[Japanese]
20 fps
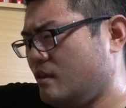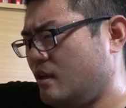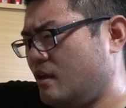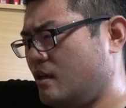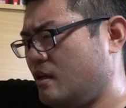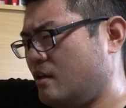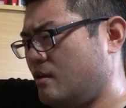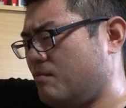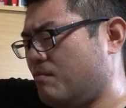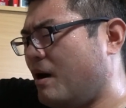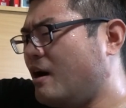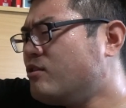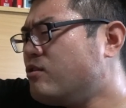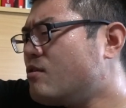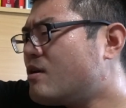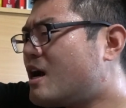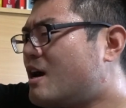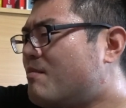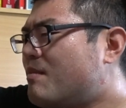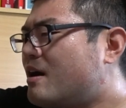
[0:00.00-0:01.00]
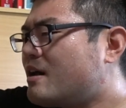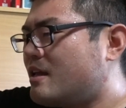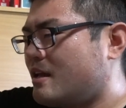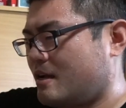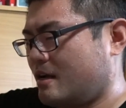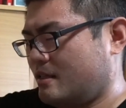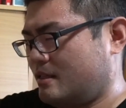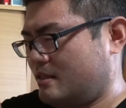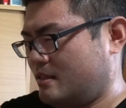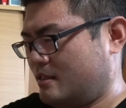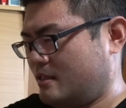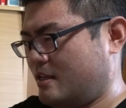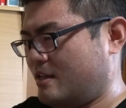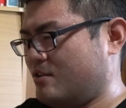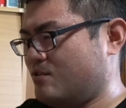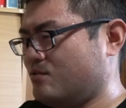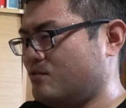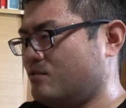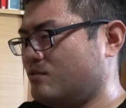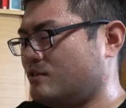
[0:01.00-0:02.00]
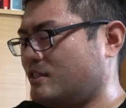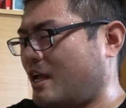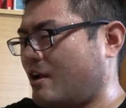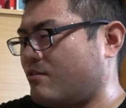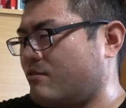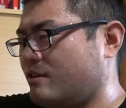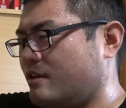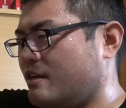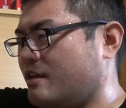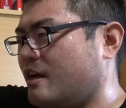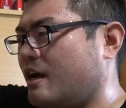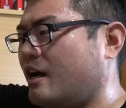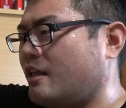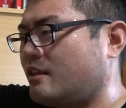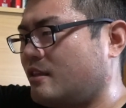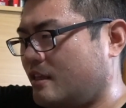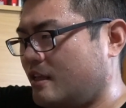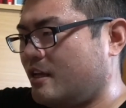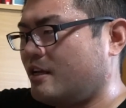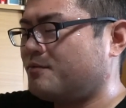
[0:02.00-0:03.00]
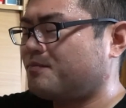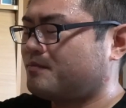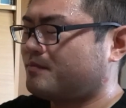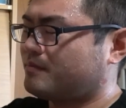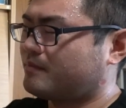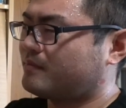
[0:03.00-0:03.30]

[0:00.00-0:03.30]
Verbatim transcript: えー、マドカマギカっていう作品があって、